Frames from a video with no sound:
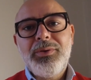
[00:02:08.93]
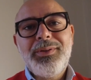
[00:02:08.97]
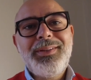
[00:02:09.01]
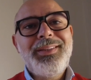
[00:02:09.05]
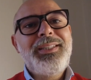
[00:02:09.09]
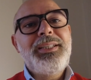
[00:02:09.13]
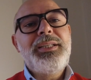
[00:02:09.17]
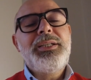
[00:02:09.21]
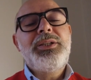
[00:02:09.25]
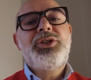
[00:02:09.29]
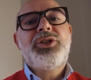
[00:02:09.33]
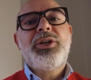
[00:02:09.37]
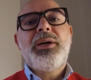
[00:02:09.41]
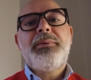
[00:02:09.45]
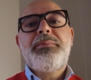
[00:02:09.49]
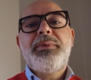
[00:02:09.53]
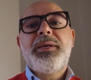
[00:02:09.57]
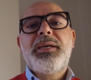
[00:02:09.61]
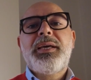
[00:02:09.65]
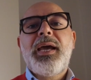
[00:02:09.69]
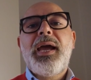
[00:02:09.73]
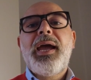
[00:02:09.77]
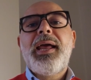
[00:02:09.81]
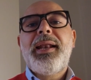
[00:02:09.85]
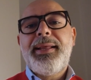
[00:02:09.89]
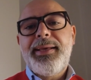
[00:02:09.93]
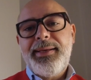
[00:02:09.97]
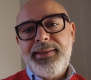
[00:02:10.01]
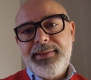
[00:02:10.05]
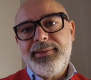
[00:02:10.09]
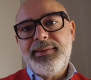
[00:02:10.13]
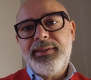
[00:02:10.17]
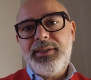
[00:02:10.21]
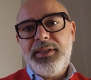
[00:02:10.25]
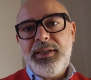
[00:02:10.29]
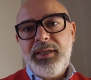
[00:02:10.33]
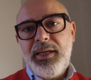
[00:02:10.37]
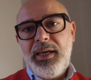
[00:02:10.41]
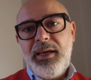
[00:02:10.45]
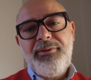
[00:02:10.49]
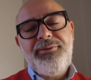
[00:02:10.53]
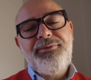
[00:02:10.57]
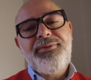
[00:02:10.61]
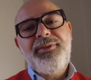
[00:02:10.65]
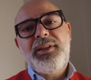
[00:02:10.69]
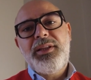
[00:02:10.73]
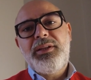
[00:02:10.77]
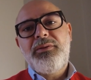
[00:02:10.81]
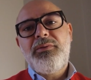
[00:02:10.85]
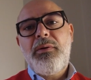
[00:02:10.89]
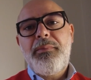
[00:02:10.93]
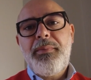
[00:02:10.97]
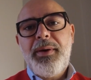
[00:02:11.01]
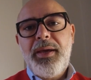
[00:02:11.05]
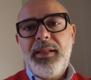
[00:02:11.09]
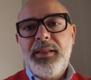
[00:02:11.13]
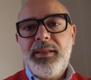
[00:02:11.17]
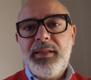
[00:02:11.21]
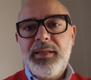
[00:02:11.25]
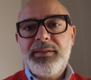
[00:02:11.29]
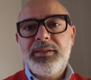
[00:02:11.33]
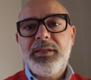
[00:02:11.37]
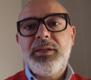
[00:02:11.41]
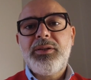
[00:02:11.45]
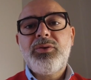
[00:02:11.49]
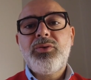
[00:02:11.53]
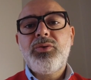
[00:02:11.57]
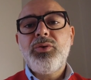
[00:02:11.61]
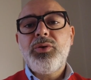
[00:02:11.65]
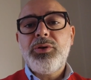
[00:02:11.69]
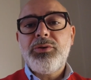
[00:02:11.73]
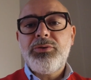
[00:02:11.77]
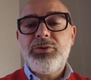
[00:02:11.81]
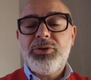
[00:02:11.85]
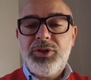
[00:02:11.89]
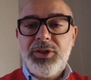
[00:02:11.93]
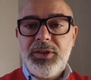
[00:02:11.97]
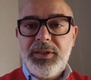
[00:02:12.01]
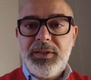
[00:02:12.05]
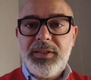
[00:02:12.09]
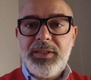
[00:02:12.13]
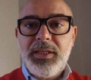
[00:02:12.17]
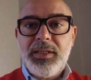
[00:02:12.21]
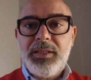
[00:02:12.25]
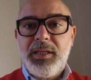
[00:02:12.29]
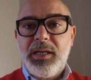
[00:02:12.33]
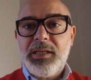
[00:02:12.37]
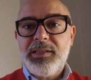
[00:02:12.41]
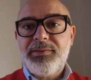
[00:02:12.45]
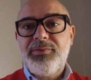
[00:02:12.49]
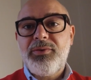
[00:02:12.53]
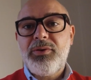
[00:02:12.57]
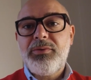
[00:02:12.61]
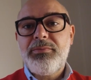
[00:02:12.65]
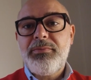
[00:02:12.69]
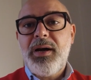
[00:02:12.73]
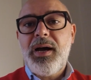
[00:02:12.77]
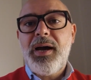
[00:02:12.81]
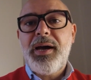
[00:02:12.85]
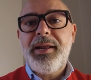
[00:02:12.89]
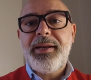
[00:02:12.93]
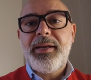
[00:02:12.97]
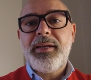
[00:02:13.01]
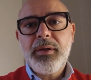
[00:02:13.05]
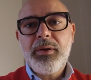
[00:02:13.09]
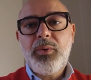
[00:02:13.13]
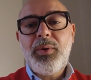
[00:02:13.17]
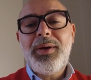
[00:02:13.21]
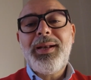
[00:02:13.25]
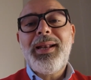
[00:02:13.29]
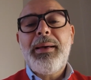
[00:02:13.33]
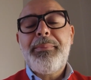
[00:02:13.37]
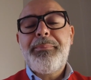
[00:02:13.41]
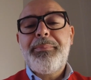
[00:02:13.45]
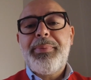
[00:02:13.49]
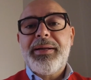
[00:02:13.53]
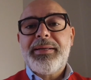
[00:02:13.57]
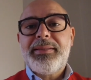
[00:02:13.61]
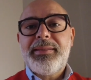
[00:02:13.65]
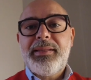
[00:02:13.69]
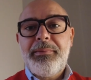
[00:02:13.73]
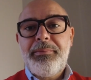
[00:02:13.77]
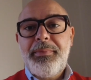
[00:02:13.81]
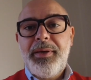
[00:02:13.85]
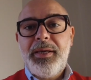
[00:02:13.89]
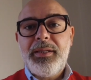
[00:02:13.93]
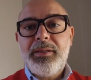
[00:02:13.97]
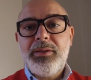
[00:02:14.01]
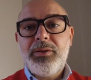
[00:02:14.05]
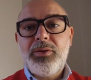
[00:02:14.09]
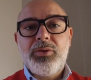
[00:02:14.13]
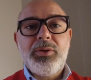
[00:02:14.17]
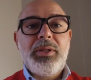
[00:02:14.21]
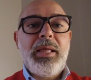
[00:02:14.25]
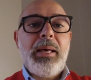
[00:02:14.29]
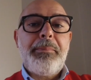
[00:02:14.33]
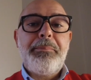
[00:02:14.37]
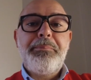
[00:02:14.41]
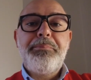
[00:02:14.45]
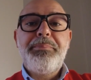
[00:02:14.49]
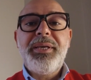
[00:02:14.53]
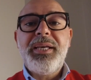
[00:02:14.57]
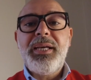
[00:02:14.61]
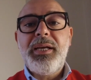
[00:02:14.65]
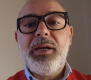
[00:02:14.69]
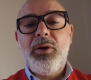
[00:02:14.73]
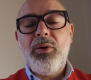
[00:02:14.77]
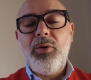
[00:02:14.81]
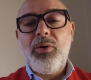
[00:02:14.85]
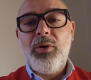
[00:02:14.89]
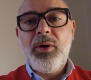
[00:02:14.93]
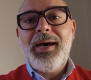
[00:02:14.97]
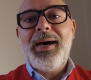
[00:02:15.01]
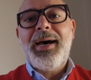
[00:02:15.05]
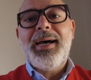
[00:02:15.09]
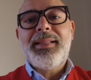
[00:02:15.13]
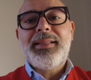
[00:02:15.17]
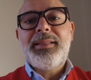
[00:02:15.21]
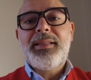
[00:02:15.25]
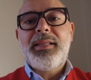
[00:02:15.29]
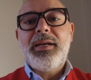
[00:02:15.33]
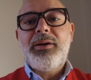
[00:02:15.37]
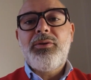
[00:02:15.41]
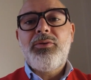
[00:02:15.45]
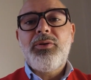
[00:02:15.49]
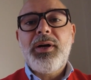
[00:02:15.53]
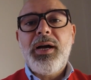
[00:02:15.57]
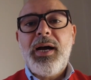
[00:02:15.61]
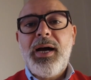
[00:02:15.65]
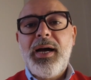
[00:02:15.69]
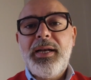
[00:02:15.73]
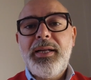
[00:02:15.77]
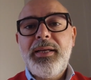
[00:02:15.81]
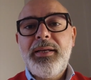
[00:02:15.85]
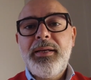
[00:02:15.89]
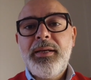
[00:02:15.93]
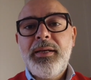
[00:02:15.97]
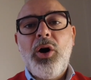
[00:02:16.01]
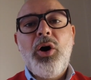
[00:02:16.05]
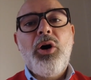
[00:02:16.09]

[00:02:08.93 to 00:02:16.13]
dice a Michele sì, effettivamente se tu riuscissi a trasformare quell'appartamento da bilo a trilocale,